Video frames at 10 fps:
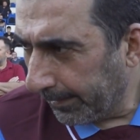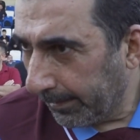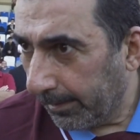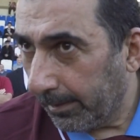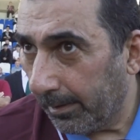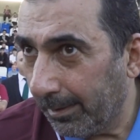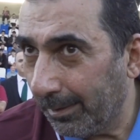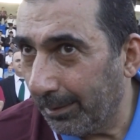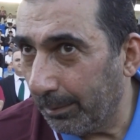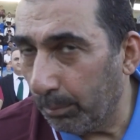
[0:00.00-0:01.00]
Ne söylemek
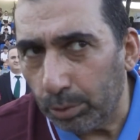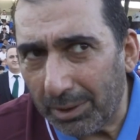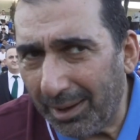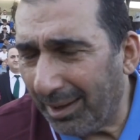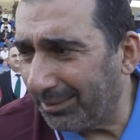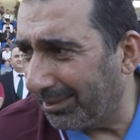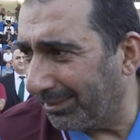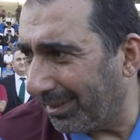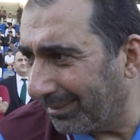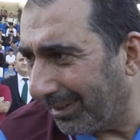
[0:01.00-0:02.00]
istersiniz? Mutlaka çıkacak.